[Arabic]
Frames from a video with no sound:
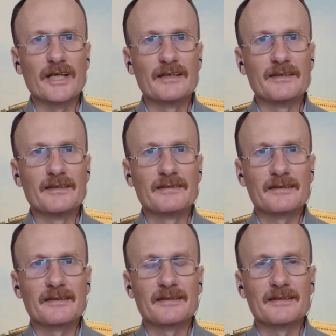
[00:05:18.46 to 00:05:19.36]
بعدد
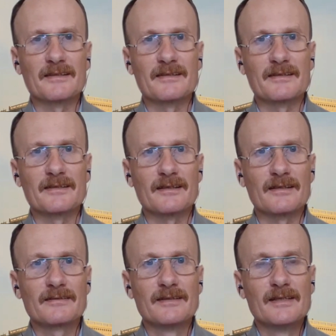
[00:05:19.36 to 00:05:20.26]
تلك
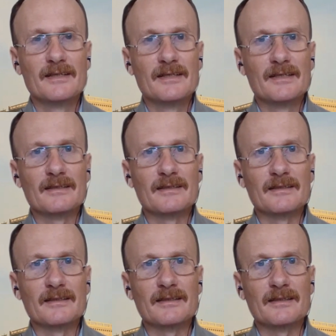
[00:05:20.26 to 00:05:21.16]
الطائرات
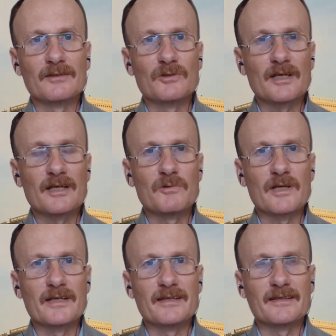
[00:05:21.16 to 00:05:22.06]
لأن
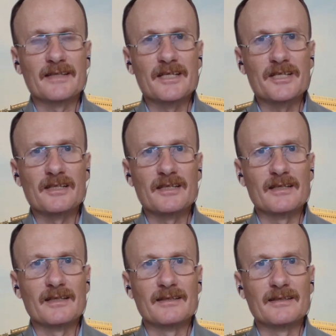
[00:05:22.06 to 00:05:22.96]
أوكرانيا تحتاج إلى
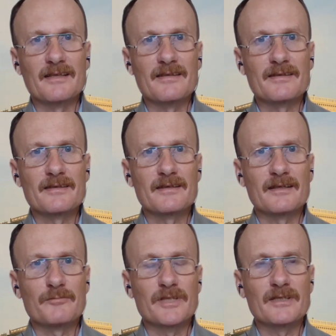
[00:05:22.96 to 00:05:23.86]
عدد
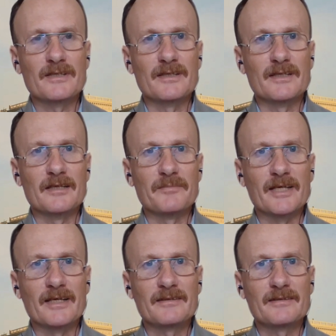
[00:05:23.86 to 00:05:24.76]
كبير إلى
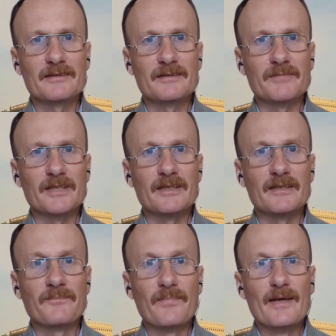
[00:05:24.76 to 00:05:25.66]
مئات
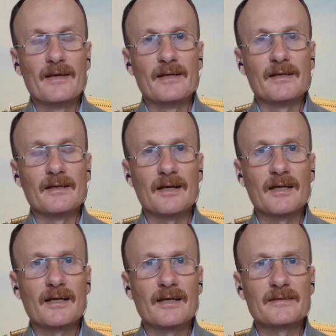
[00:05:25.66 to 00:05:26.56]
منها
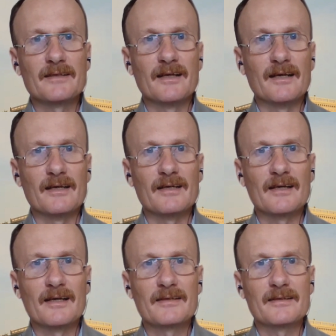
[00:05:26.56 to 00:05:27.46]
على أي حال
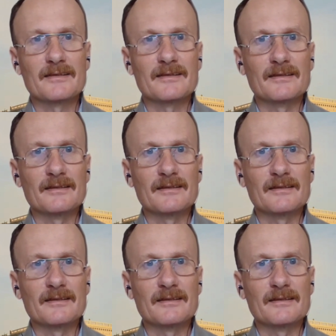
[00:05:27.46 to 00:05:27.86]
الآن